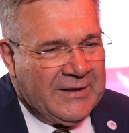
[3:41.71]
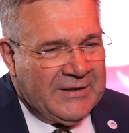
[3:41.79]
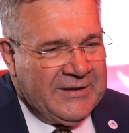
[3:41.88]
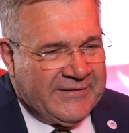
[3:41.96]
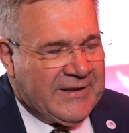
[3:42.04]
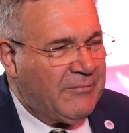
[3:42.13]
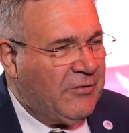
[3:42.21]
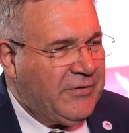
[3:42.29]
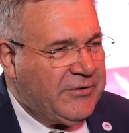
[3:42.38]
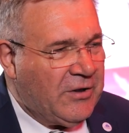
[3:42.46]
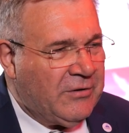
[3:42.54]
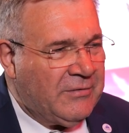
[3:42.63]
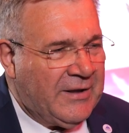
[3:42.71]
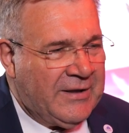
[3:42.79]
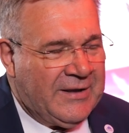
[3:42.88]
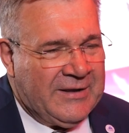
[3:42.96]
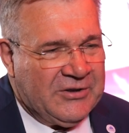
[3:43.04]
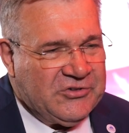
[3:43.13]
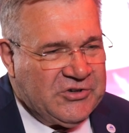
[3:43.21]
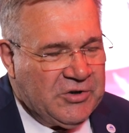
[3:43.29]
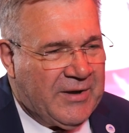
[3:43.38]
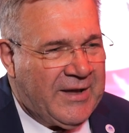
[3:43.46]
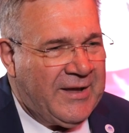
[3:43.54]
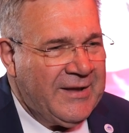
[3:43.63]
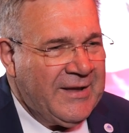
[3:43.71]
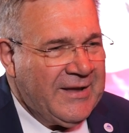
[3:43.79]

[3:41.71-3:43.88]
niesamowitą e, siłę